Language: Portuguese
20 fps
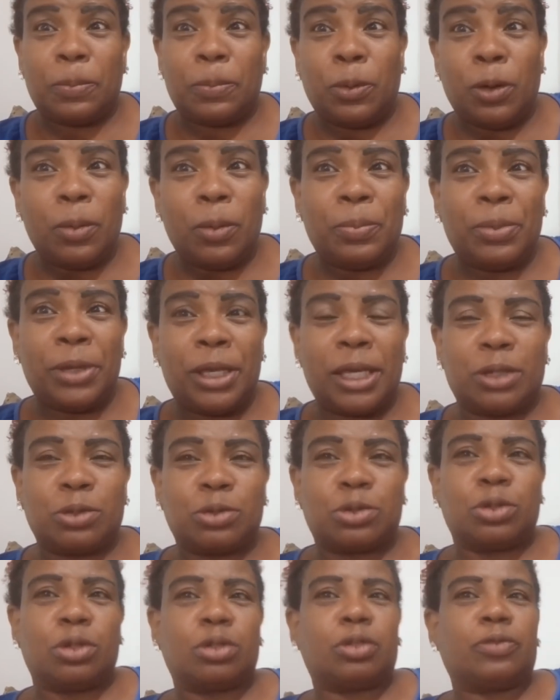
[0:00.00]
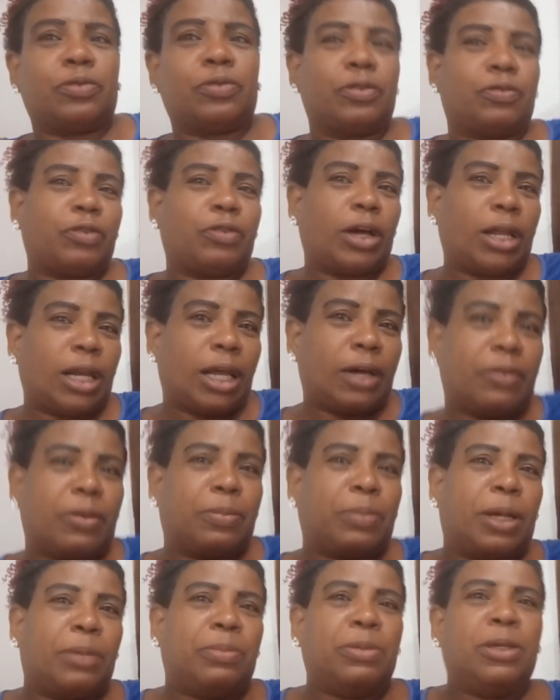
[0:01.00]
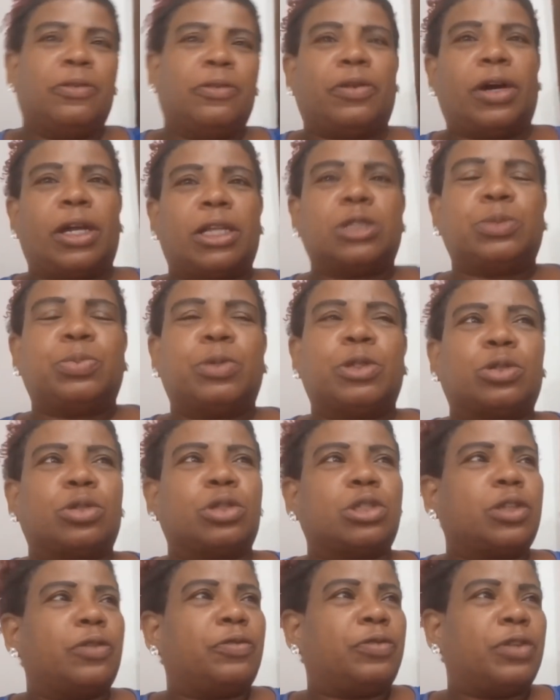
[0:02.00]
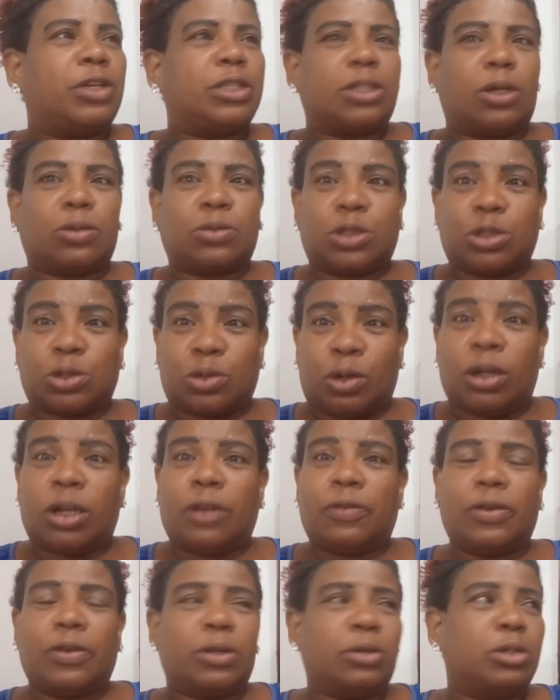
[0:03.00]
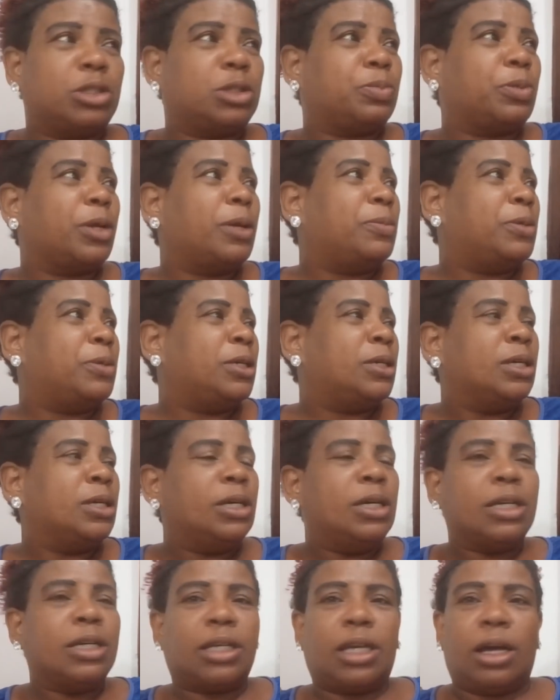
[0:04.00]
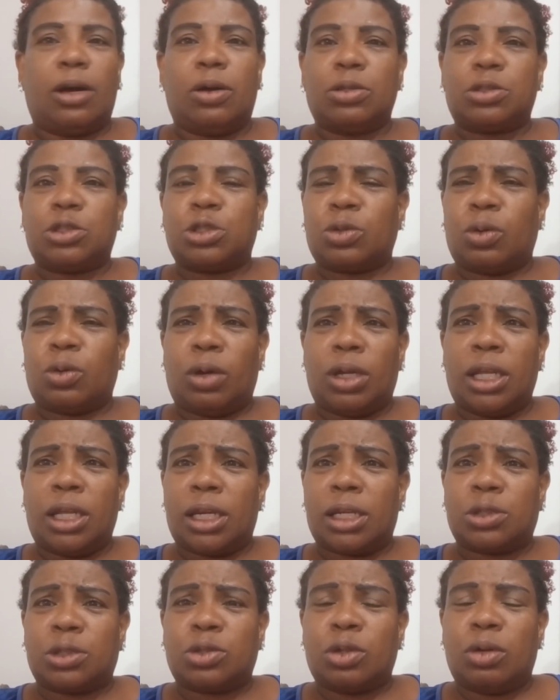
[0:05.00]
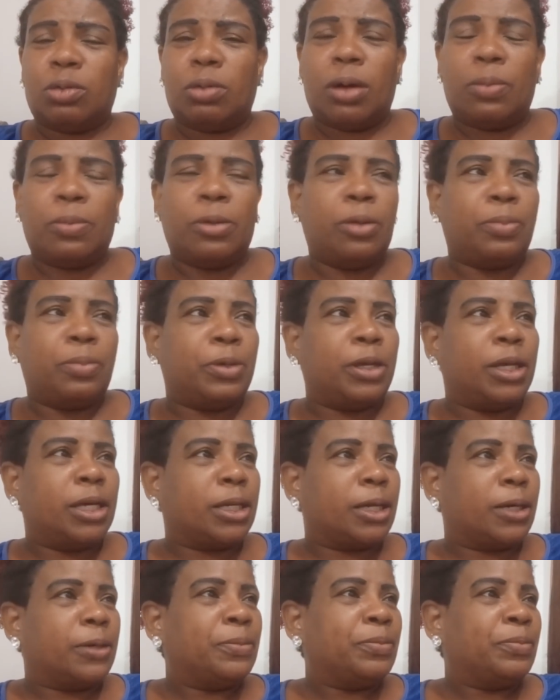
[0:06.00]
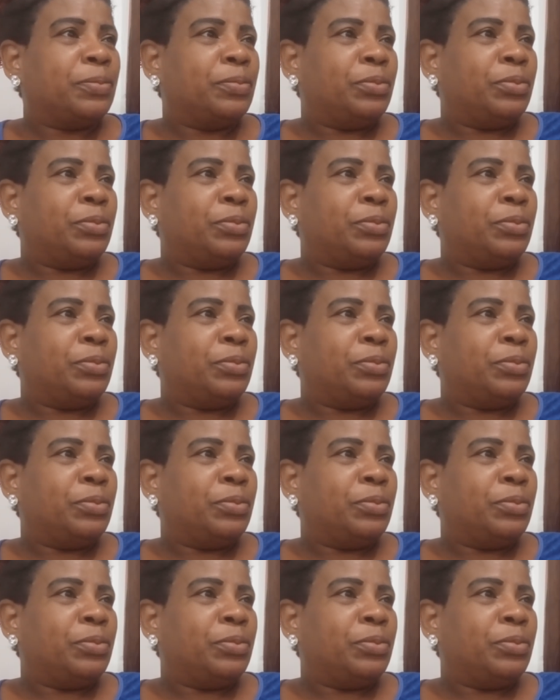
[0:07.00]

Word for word: bobeira. Os outros falavam para mim, várias pessoas que fez autoescola falou isso para mim, que a autoescola era só uma bobeira.